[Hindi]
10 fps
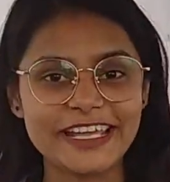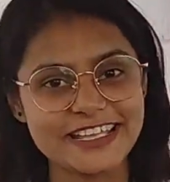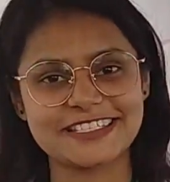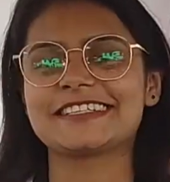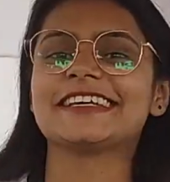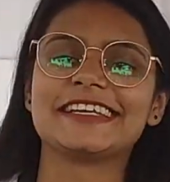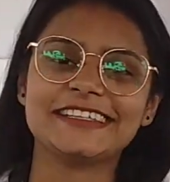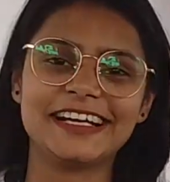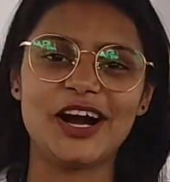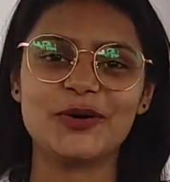टेस्ट
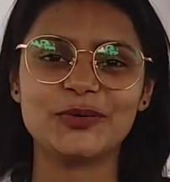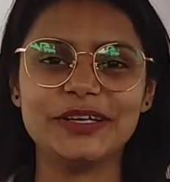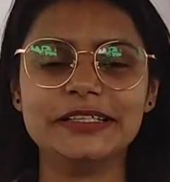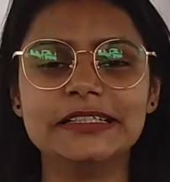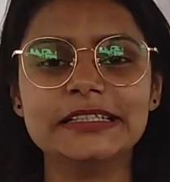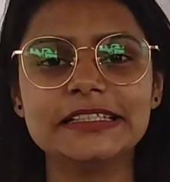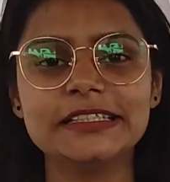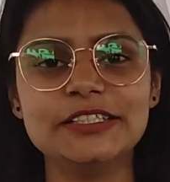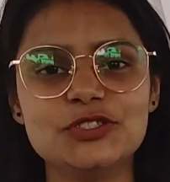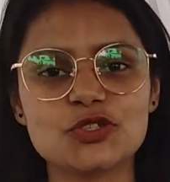करके दिखाऊंगी
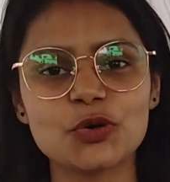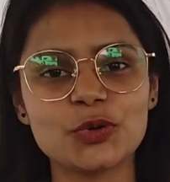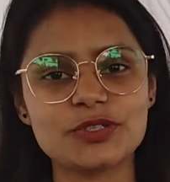कि जो